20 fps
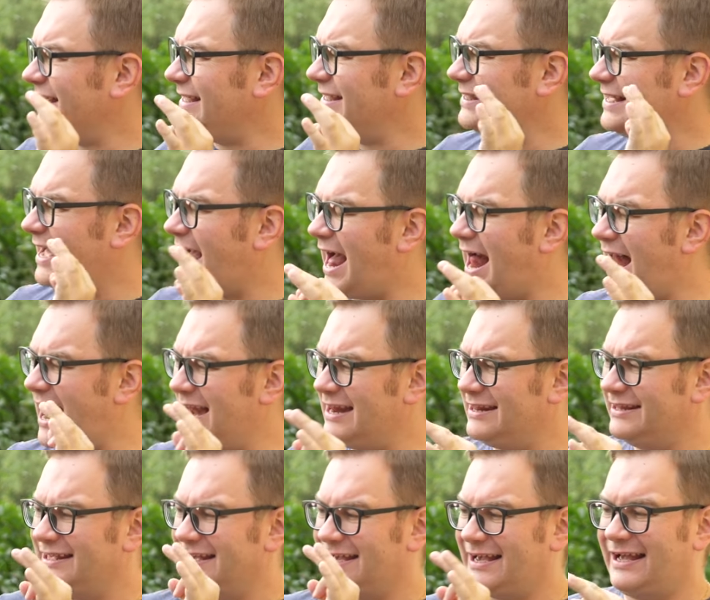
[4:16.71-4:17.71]

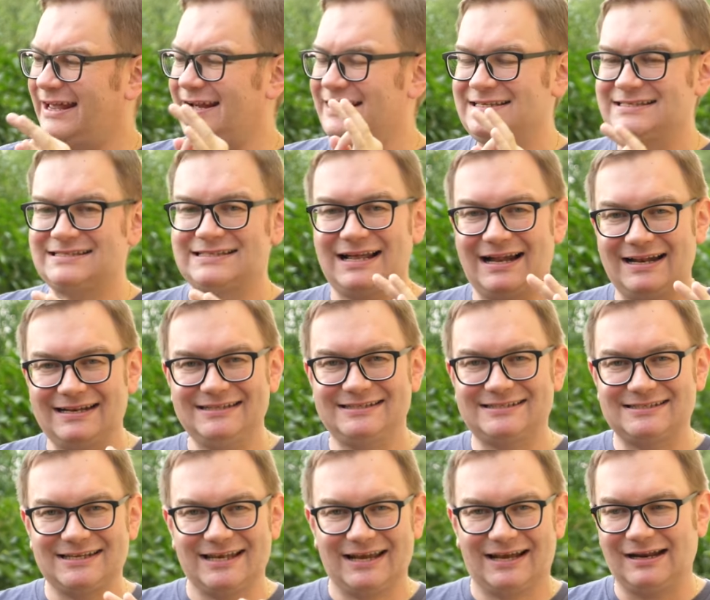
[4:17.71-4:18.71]
idealnie
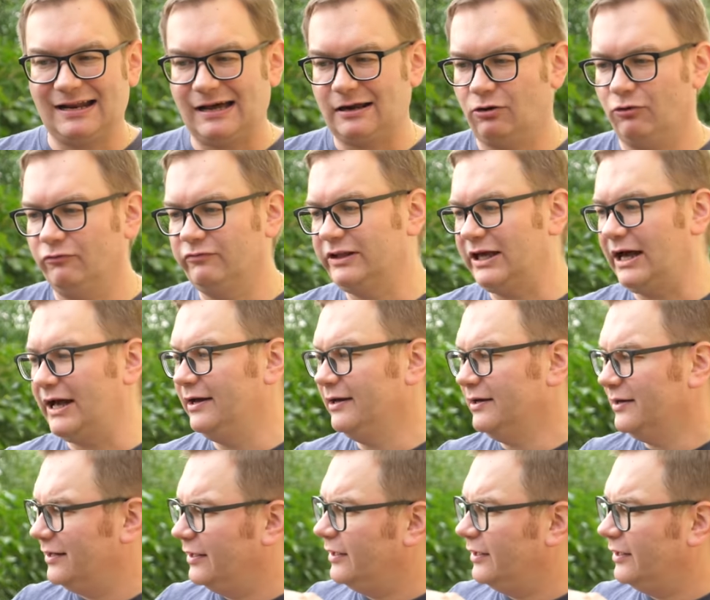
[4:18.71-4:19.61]
krystalicznie klarowne.